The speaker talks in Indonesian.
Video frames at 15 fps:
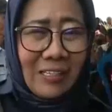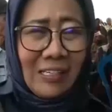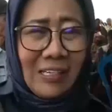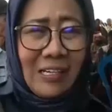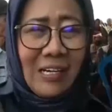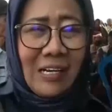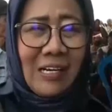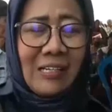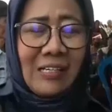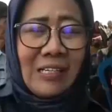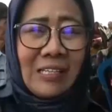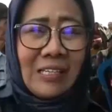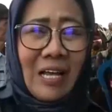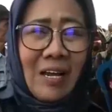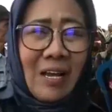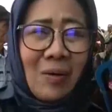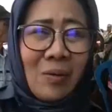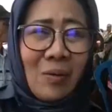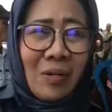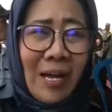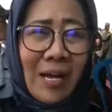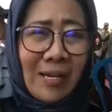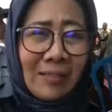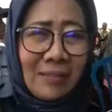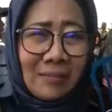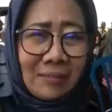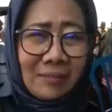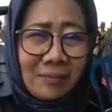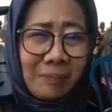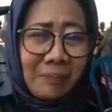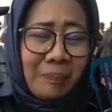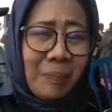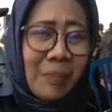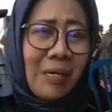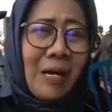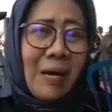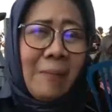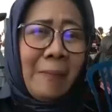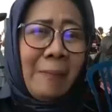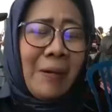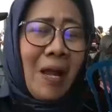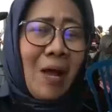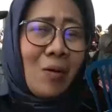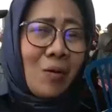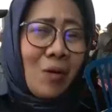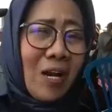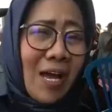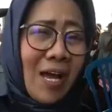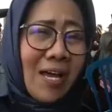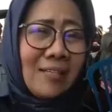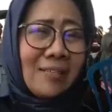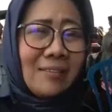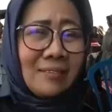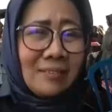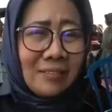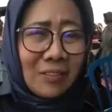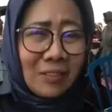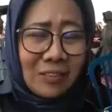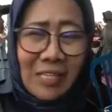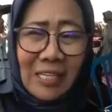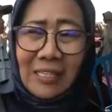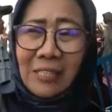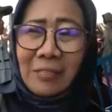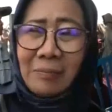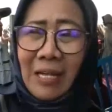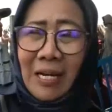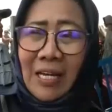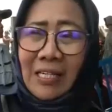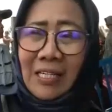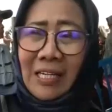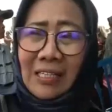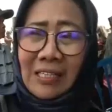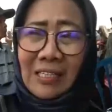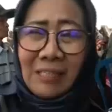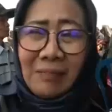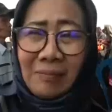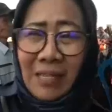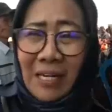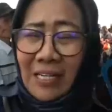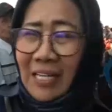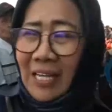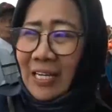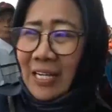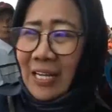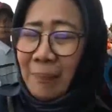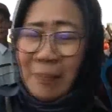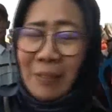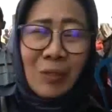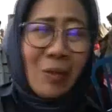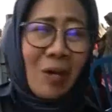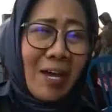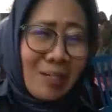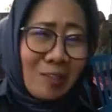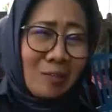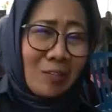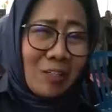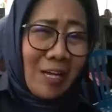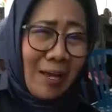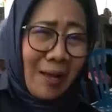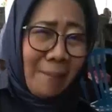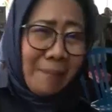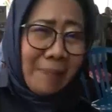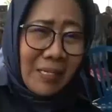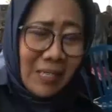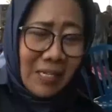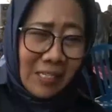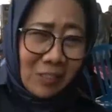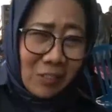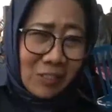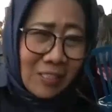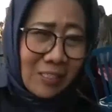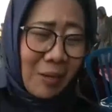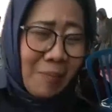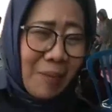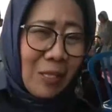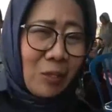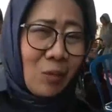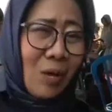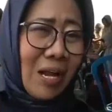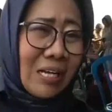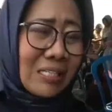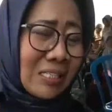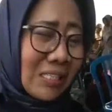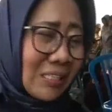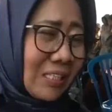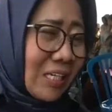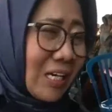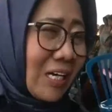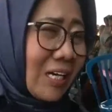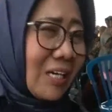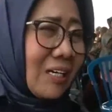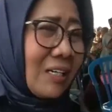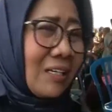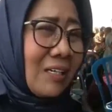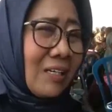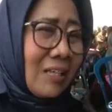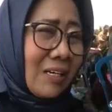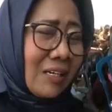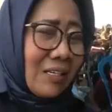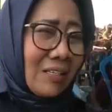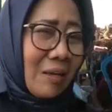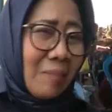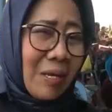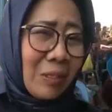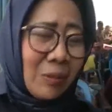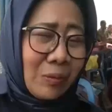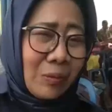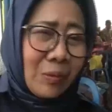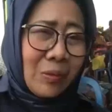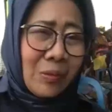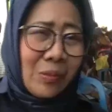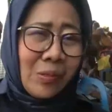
uh, kita lakukan uh, apa penanggulan terus nanti sebentar lagi nanti sebentar lagi ada pintu air juga terus kita bantu alsinnya kita bantu